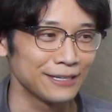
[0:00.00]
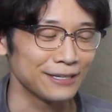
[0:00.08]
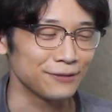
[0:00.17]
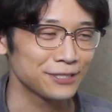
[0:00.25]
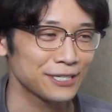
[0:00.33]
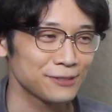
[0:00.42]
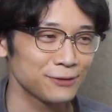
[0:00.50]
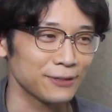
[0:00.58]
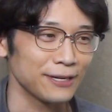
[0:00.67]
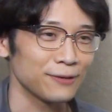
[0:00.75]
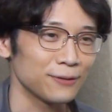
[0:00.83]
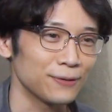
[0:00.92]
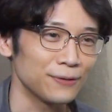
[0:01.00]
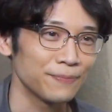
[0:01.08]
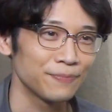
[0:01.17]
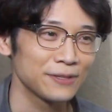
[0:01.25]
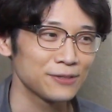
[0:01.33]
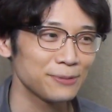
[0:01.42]
あの近づいていくと「
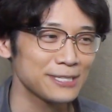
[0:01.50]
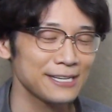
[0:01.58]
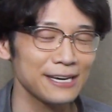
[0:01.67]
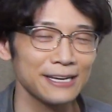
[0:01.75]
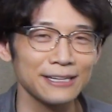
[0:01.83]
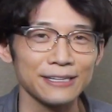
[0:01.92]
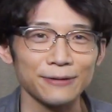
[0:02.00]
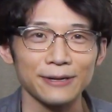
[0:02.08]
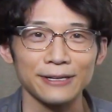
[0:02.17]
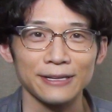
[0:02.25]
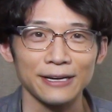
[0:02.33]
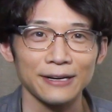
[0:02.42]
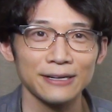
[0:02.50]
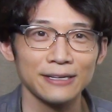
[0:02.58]
すいません」って言われて「